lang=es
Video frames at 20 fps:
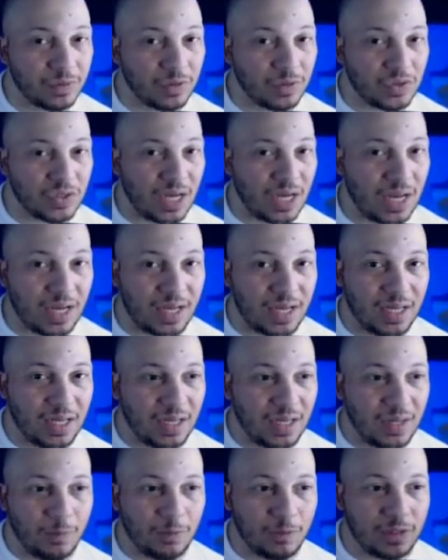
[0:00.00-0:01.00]
O sea,
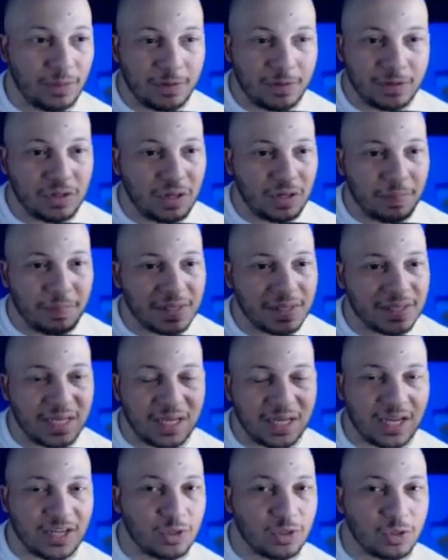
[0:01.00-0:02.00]
Muchas personas piensan
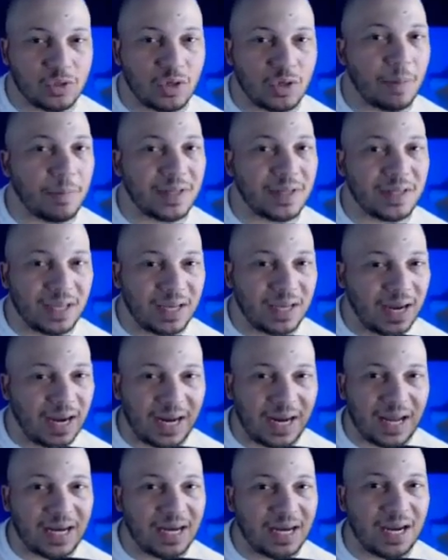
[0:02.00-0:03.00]
que esto solamente es
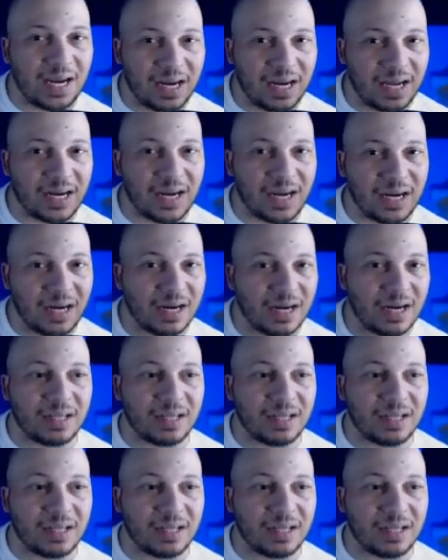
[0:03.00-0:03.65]
ganar y ganar y ganar.